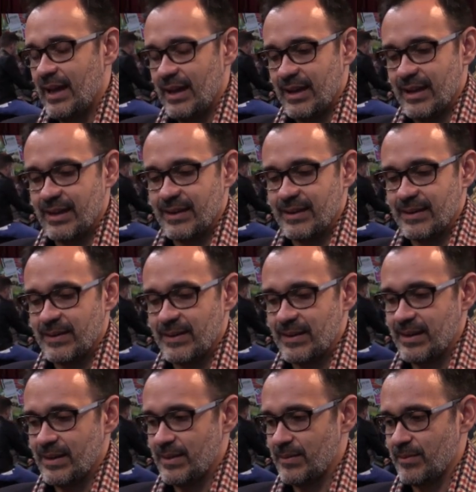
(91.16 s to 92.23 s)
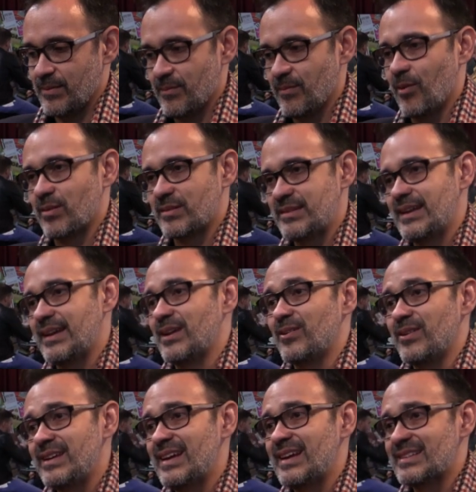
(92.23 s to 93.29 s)
eh, eh, oxígeno.
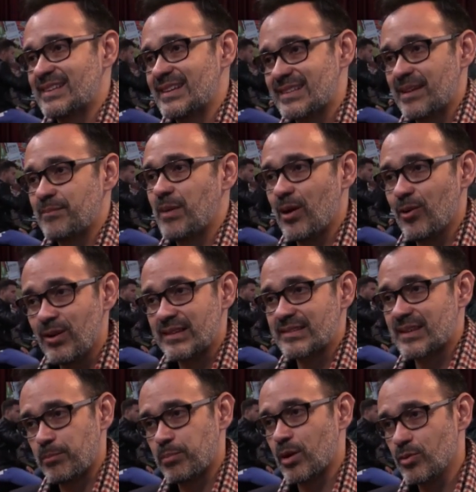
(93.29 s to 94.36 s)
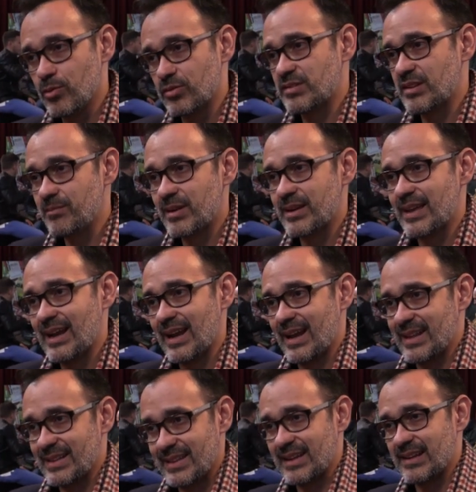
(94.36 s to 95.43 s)
Y estas quemaduras que producen, ¿verdad? La
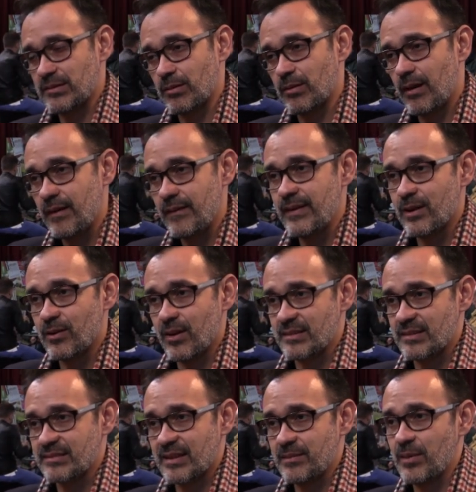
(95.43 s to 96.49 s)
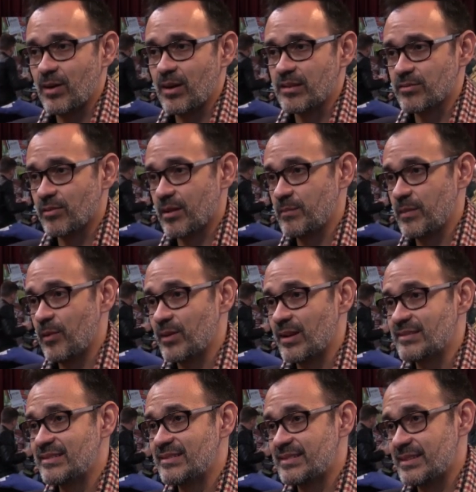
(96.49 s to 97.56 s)
gente que sobrevive con esas quemaduras son
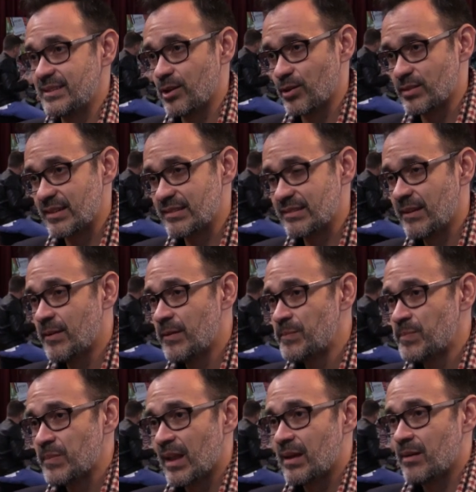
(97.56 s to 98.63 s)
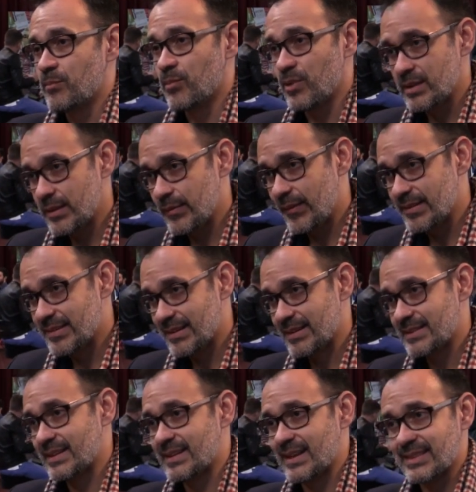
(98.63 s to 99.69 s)
quemaduras insidiosas, muy
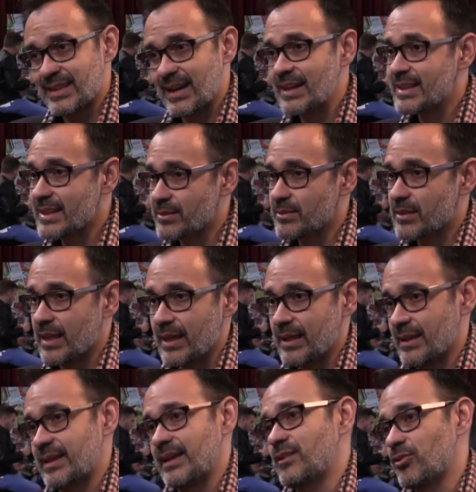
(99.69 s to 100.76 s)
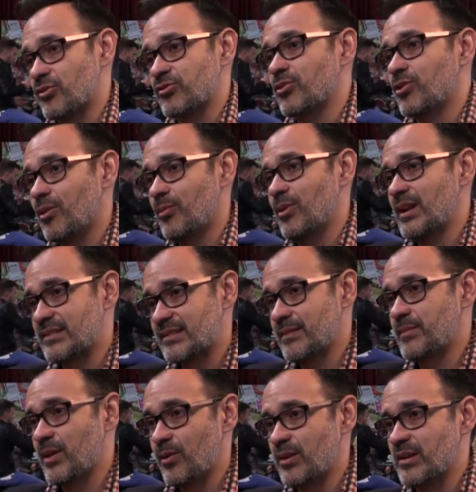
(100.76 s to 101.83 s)
difíciles de tratar, que, no son como las
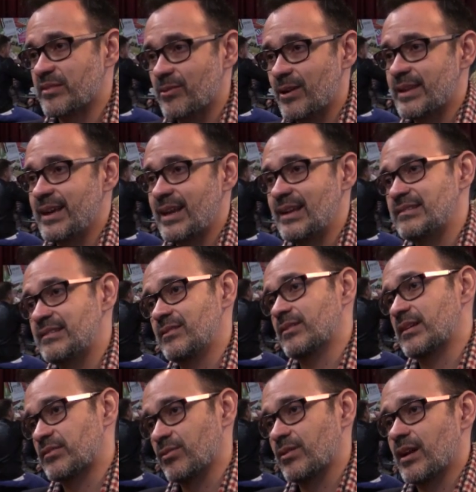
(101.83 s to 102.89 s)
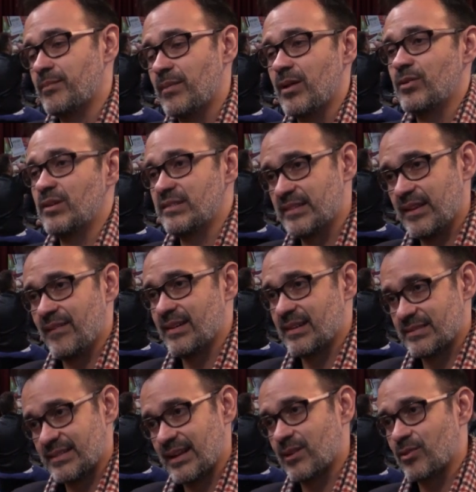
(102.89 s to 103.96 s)
quemaduras cualquiera, sino que son quemaduras que van a
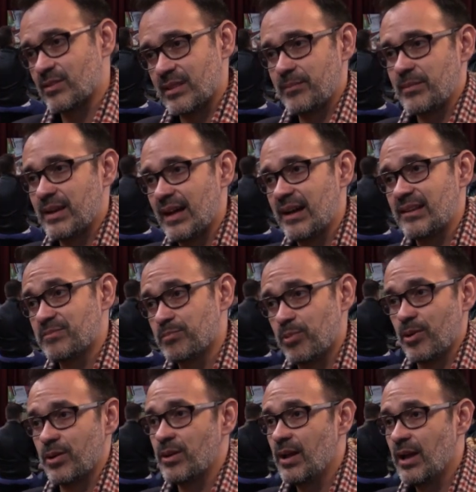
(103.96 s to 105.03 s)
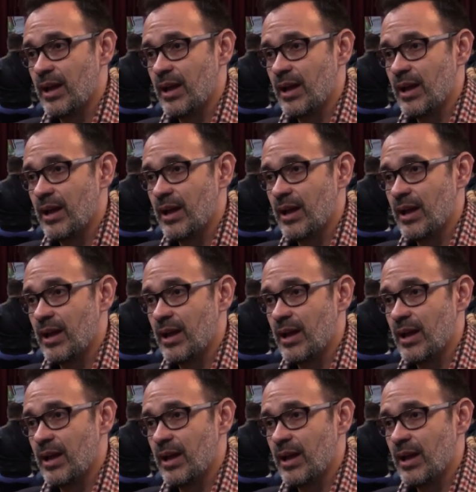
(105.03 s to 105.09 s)
estar contaminadas por